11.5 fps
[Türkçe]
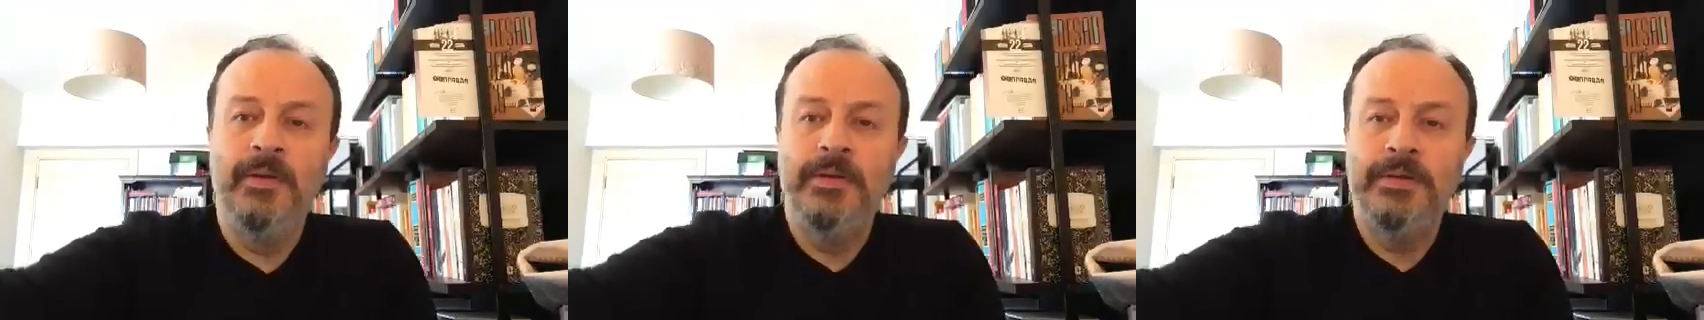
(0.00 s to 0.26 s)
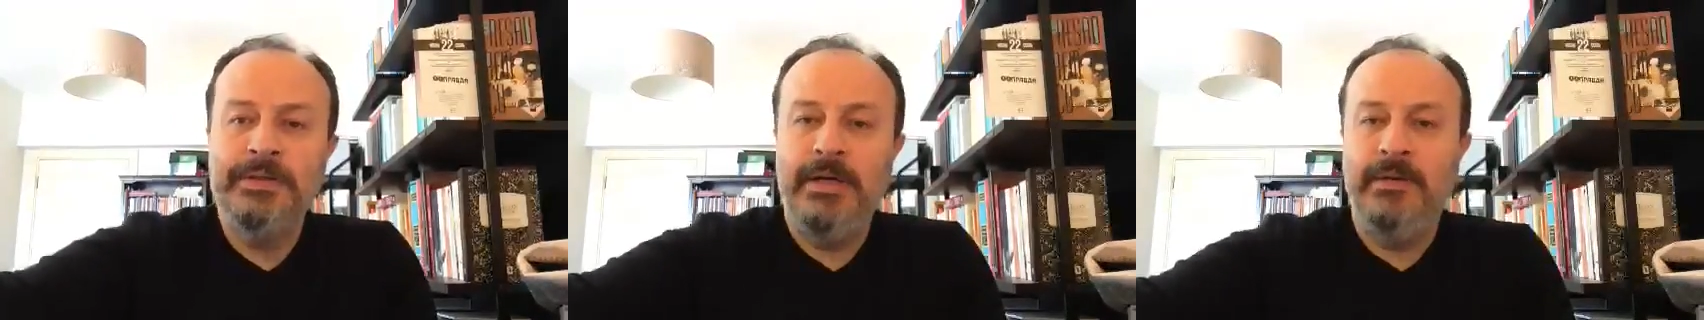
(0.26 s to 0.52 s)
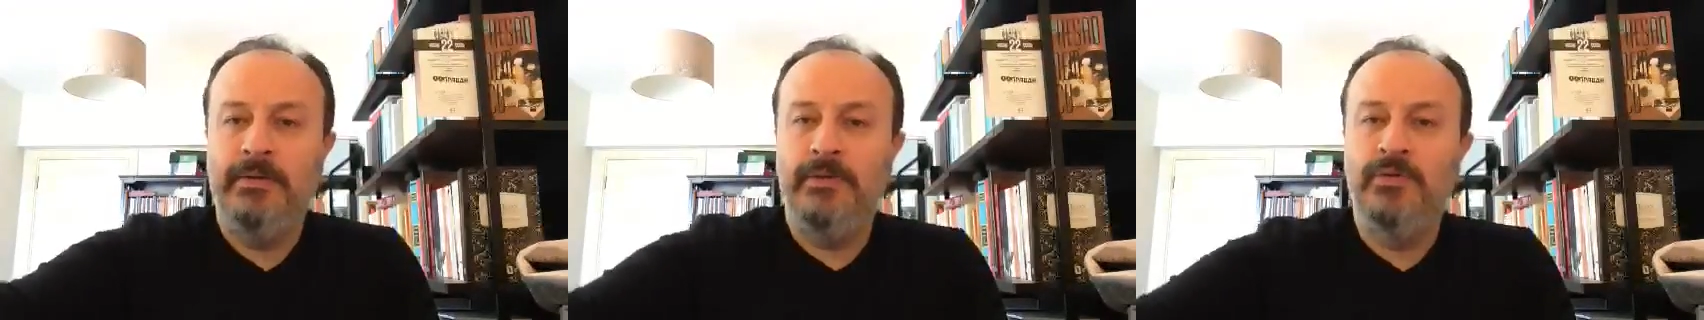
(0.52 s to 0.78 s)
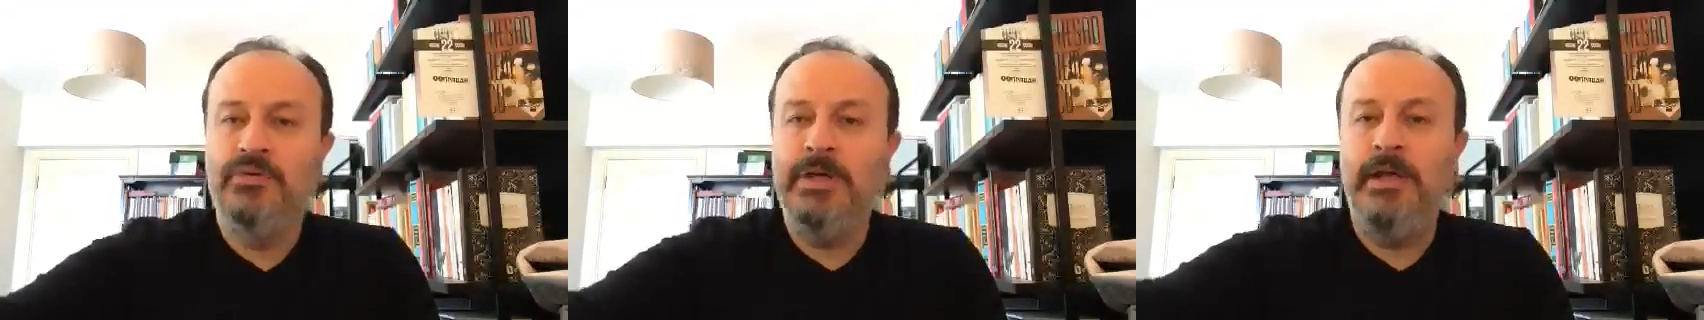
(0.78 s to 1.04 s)
Sen
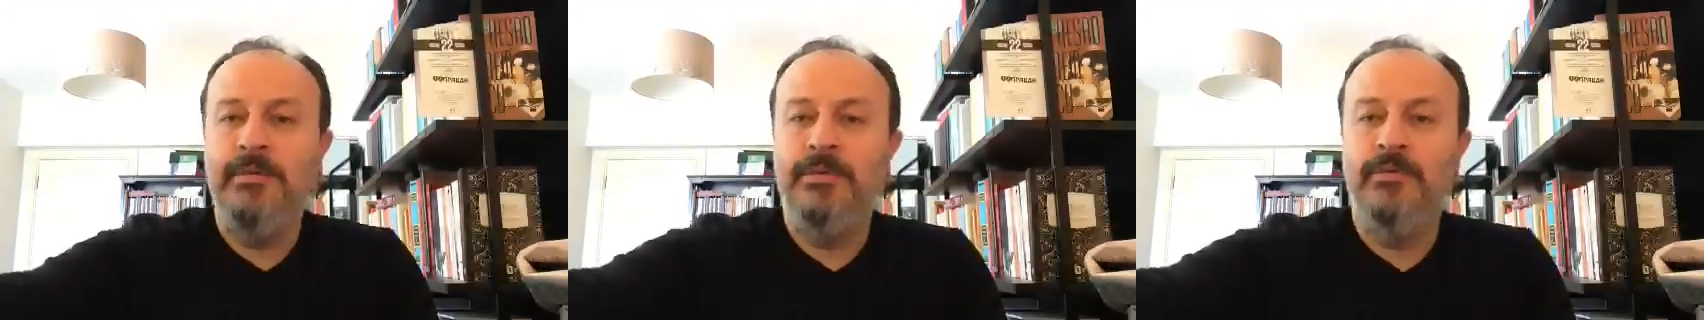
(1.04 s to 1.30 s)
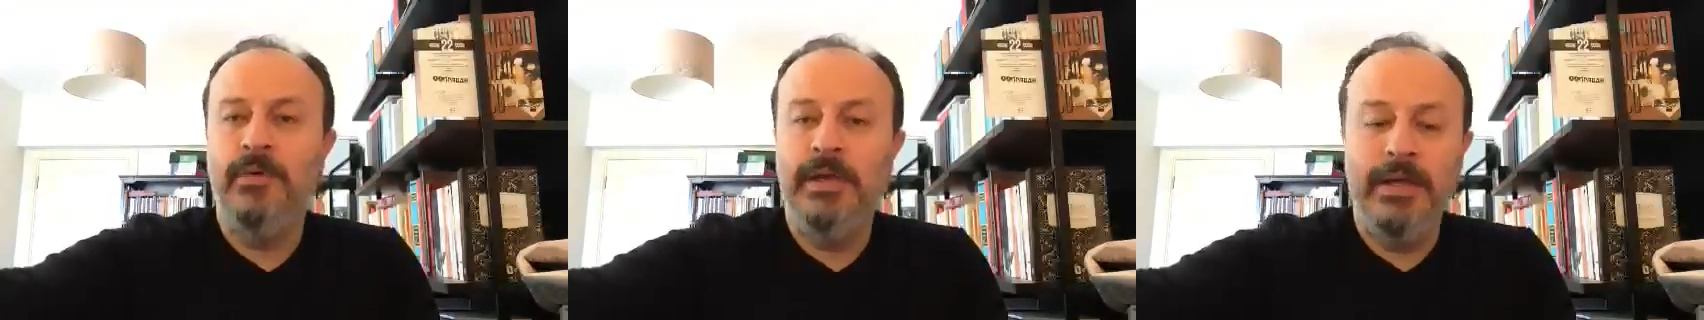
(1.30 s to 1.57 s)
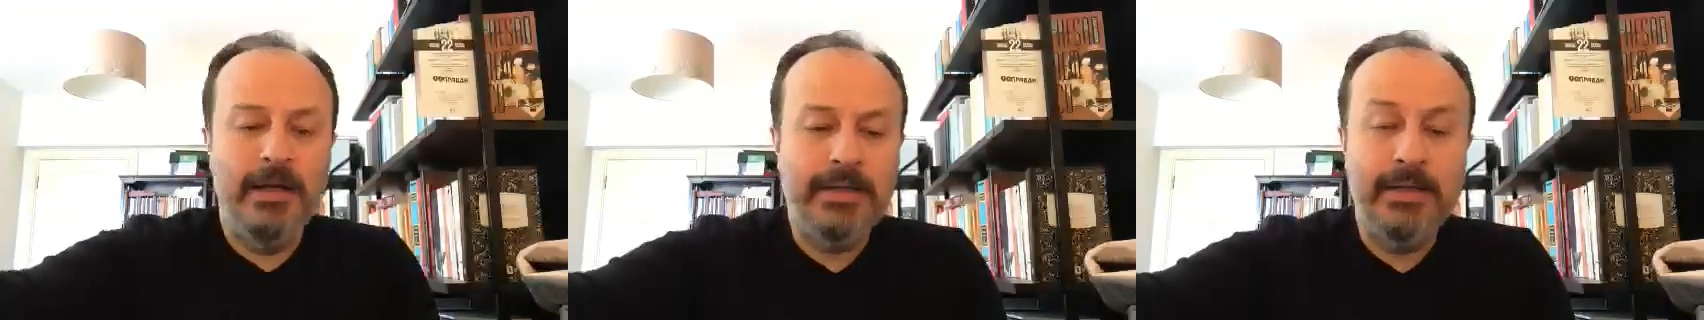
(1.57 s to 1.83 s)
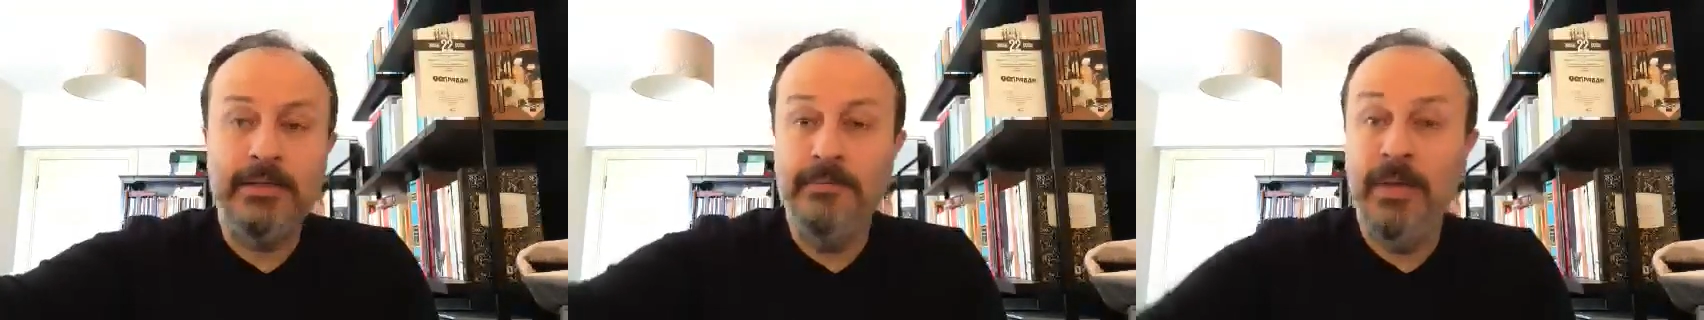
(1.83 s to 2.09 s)
güzel bir voleyi hak
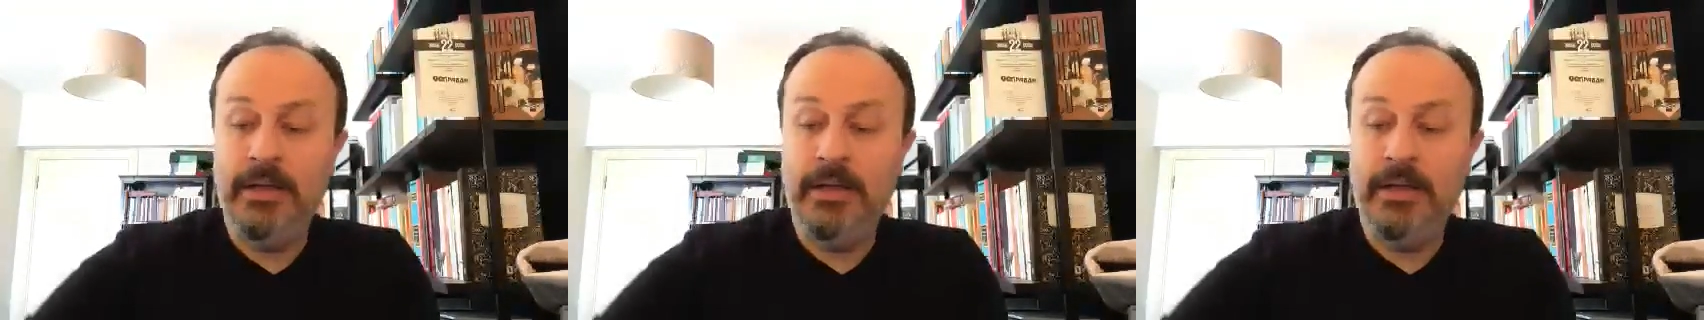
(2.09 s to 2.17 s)
ettin.